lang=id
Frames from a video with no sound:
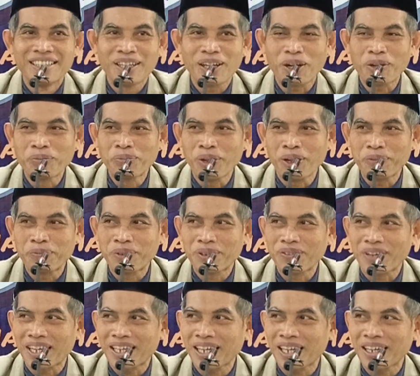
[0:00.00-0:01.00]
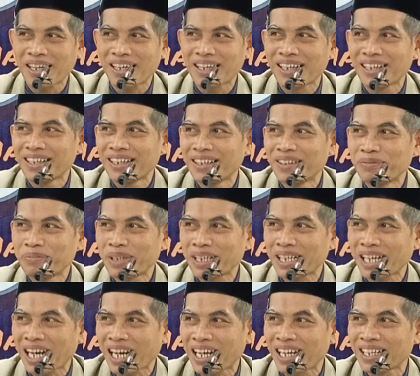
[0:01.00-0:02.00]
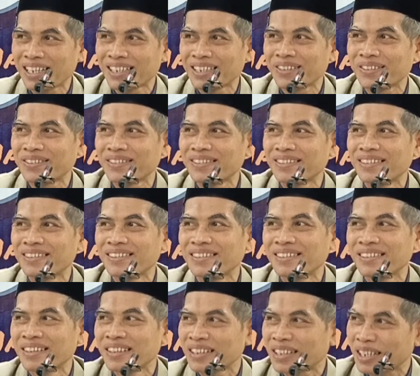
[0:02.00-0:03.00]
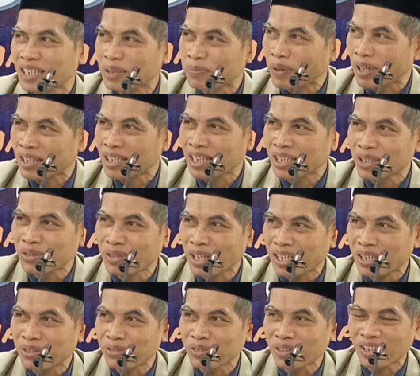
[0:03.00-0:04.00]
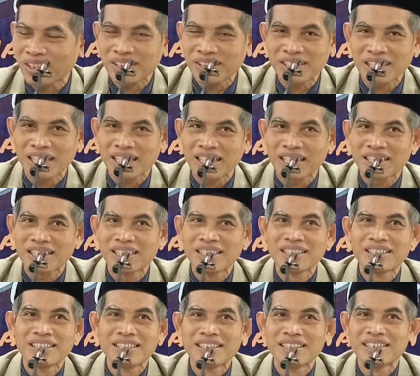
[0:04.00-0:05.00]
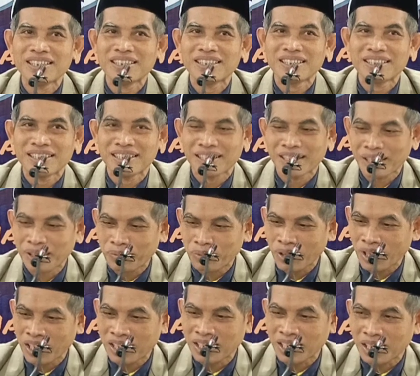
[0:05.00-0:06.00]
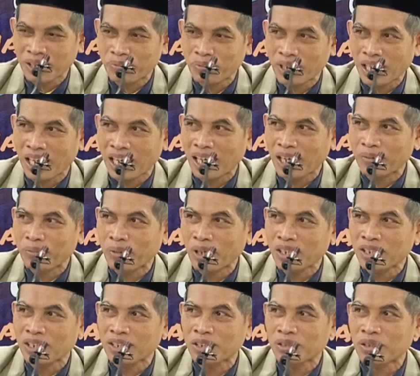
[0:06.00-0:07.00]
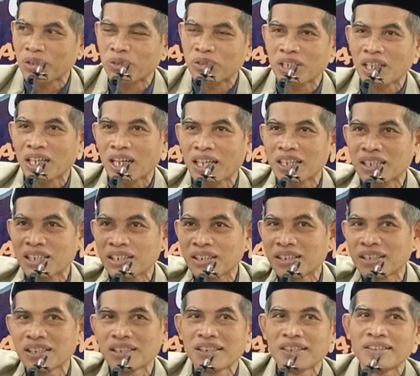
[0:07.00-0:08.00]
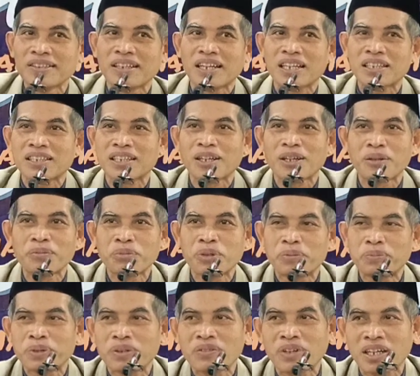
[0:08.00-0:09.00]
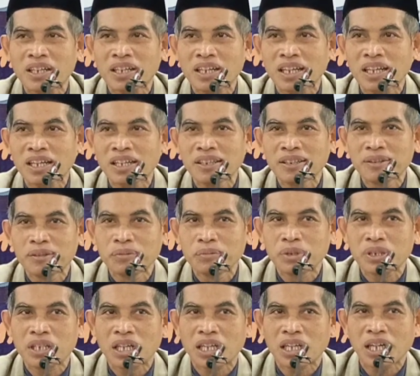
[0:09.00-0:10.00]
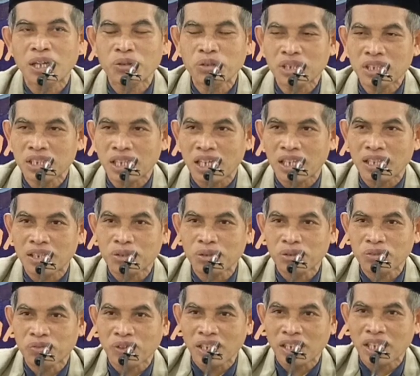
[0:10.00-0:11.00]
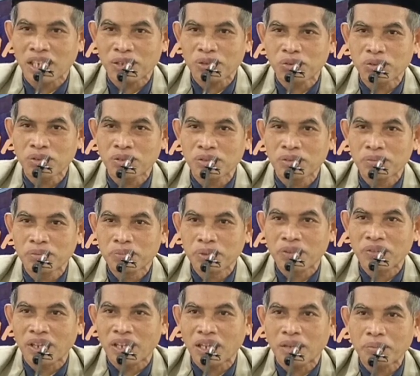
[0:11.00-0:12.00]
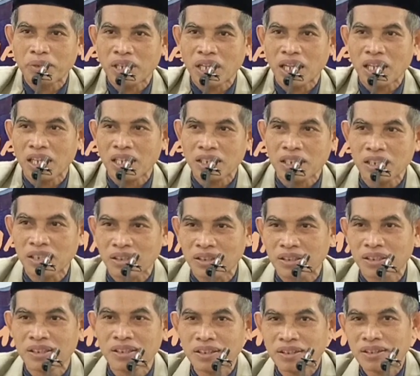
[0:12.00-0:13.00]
lombok berwarna merah gitu. Tetap ada sunatullahnya Nah, mulai dari penanaman dan seterusnya nanti ada lombok berwarna merah. Kalau tidak kun fayakun berwarna merah nanti ya